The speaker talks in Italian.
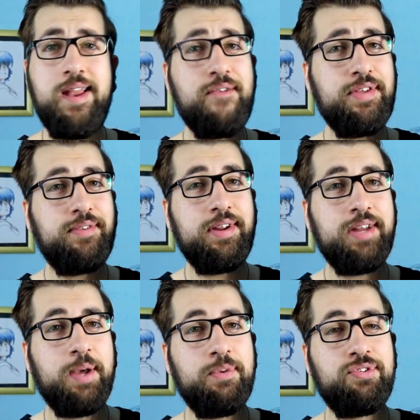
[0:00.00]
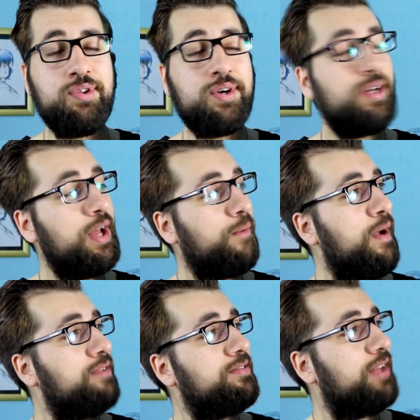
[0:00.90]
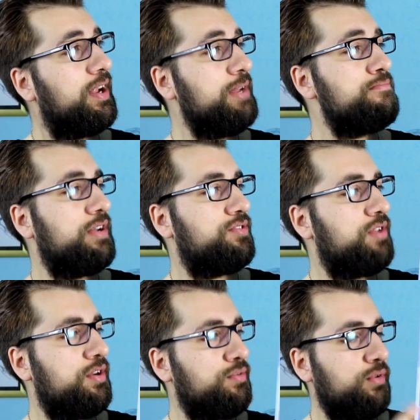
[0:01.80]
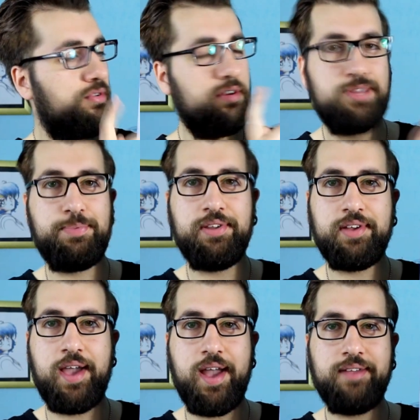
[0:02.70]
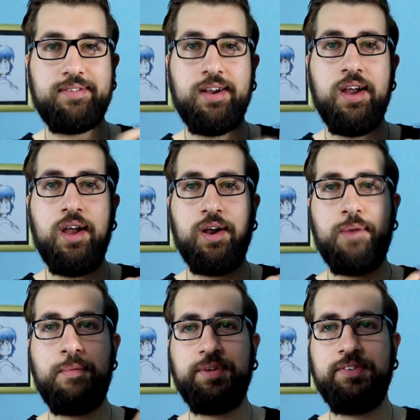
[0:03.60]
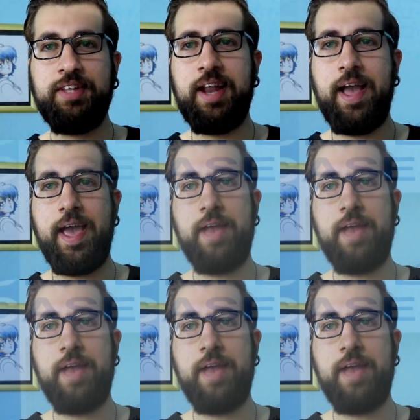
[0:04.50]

La vetrina in questione è questa di Master Tools Display Case come potete vedere è